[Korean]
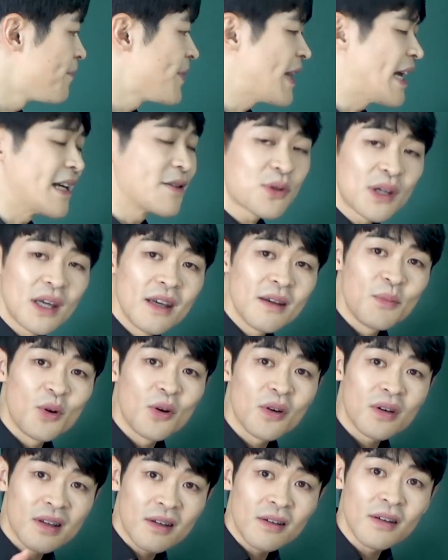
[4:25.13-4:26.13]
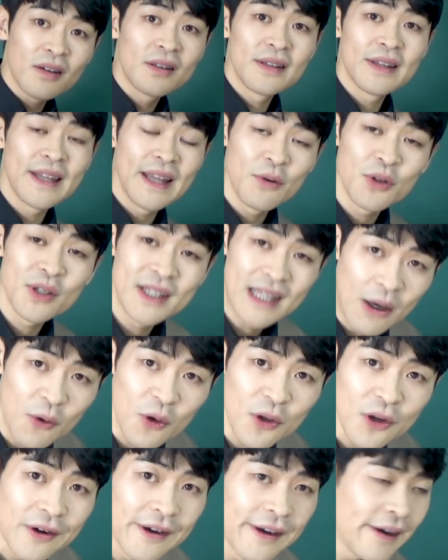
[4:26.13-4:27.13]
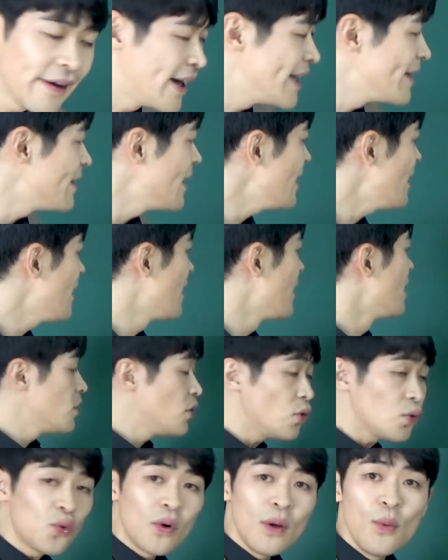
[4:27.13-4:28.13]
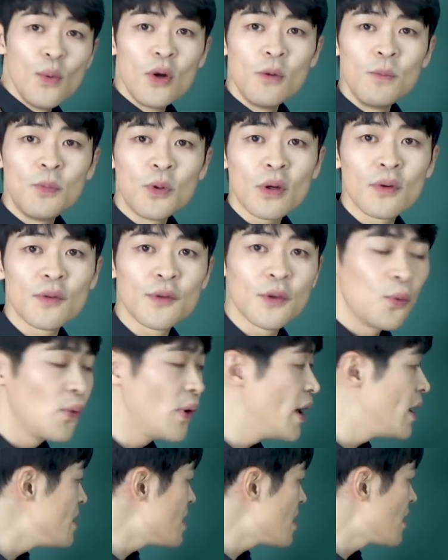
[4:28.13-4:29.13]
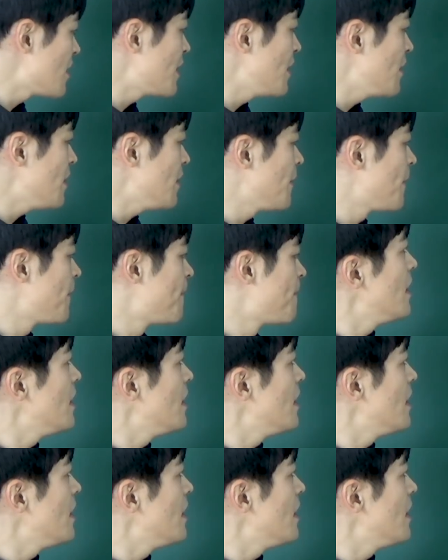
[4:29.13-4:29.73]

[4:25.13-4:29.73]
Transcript: 나중에 뭐 그런 거 내용이 나올 거예요 한데 그것도 외울 필요가 없어요 왠지 아세요?